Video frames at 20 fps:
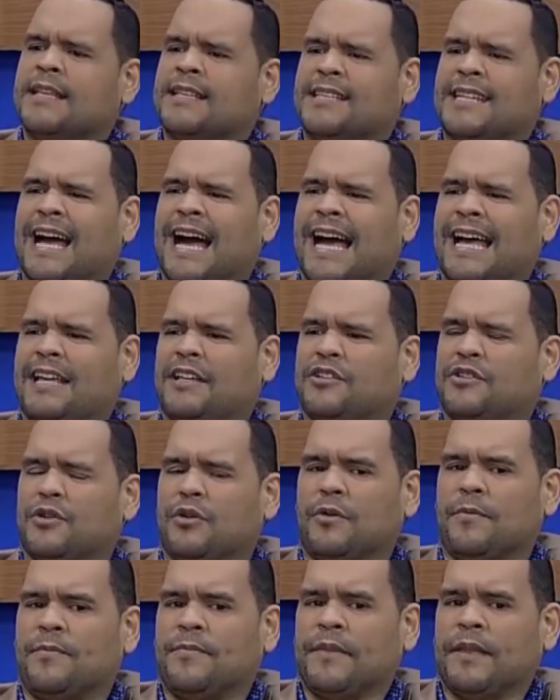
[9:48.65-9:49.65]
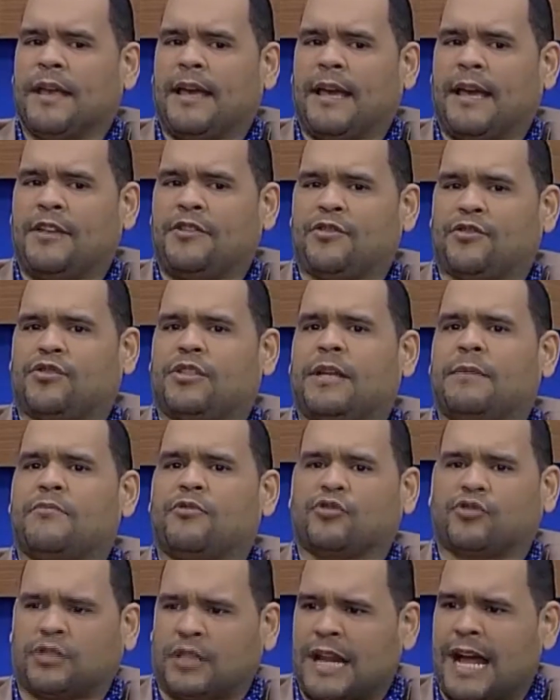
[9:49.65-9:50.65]
Ya ellos, ellos
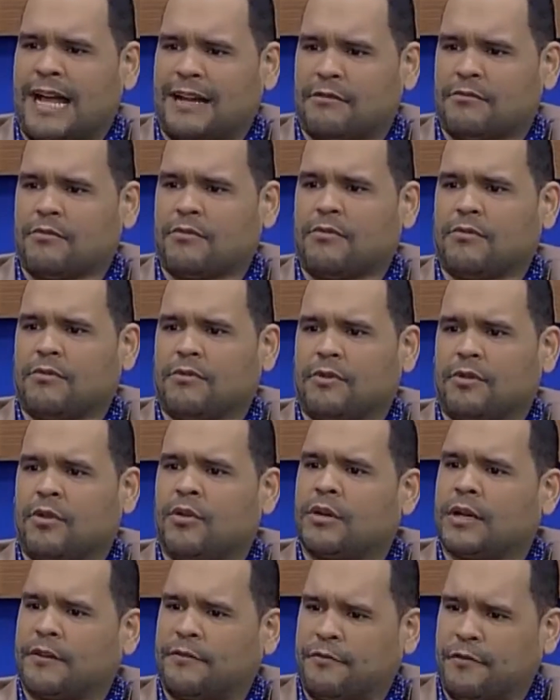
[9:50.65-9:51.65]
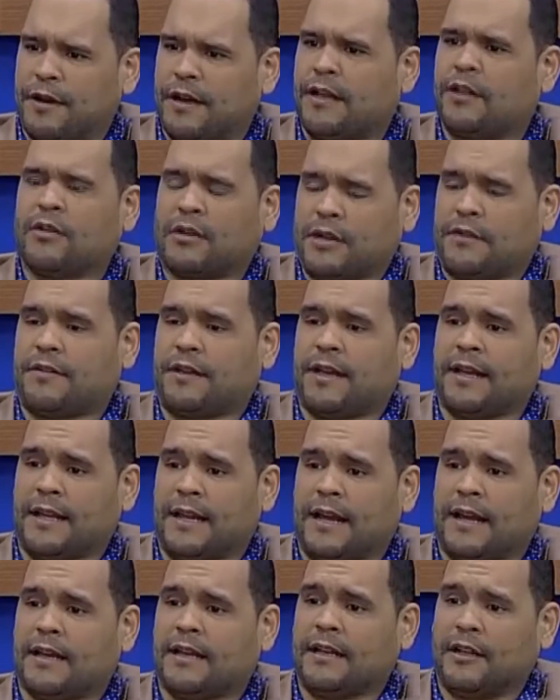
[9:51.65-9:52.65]
demostraron lo que fue, lo que
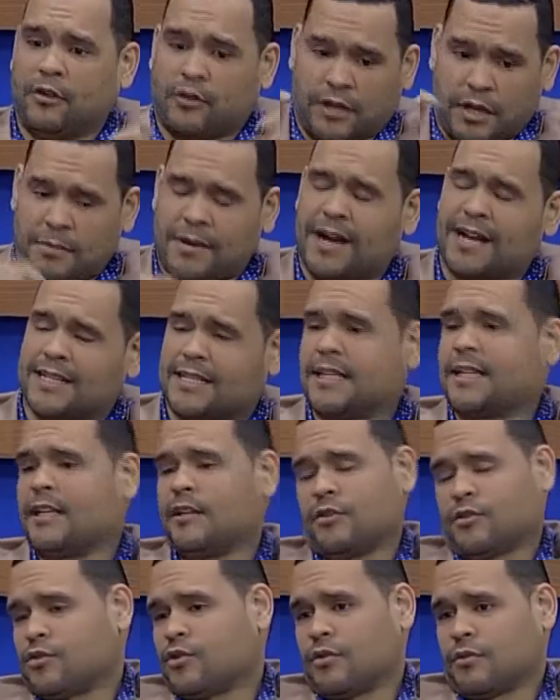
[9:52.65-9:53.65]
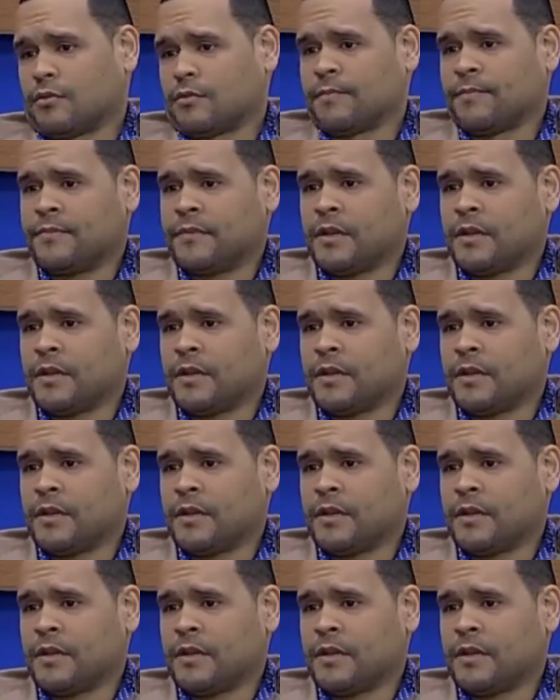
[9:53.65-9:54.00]
eran, lo que iban a hacer y lo son.